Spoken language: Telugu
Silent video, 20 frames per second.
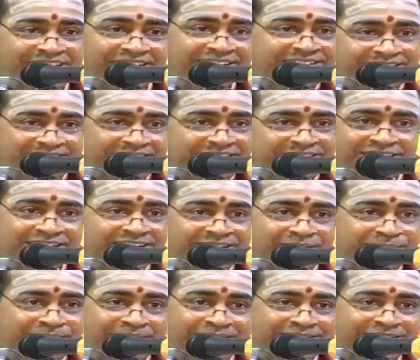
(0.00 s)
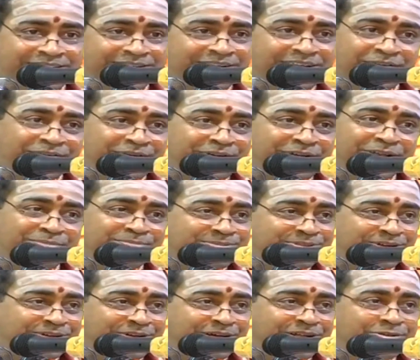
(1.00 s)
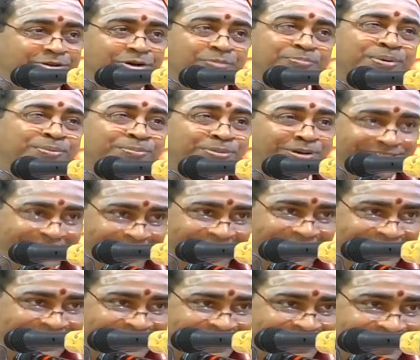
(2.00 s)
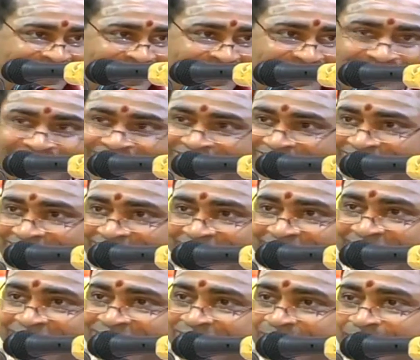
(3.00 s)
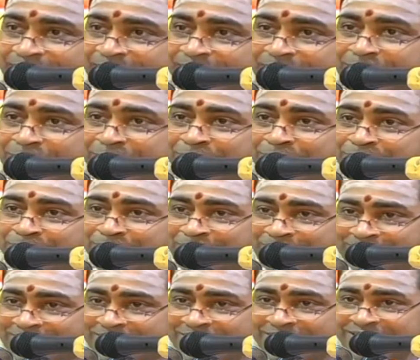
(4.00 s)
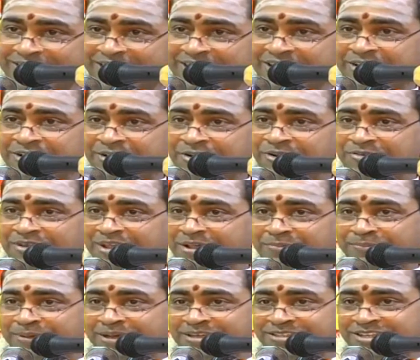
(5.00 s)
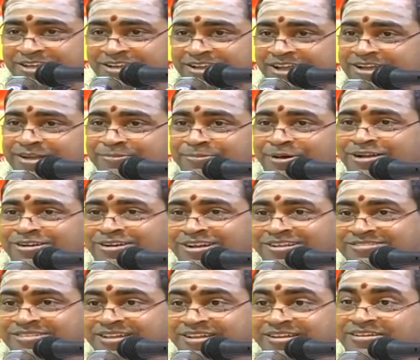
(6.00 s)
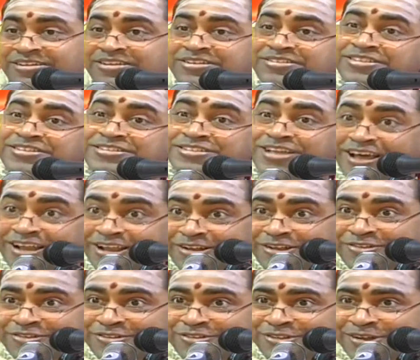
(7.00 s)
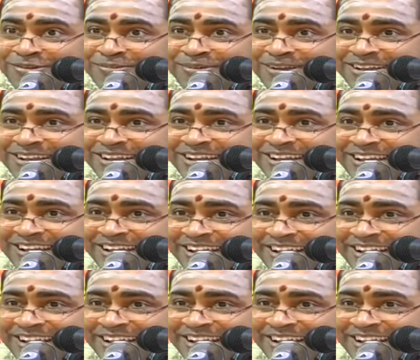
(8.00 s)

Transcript: అదే ఎందుకంటే బద్ధకం ఎవడు నేర్పుతాడో అది గొప్ప బోధ కష్టపడమంటే ఒప్పుకో అంతే కదా నువ్వేం పరీక్షలు రాకని మార్కులు వేస్తానని టీచర్ చాలా నచ్చుతాడు మనకి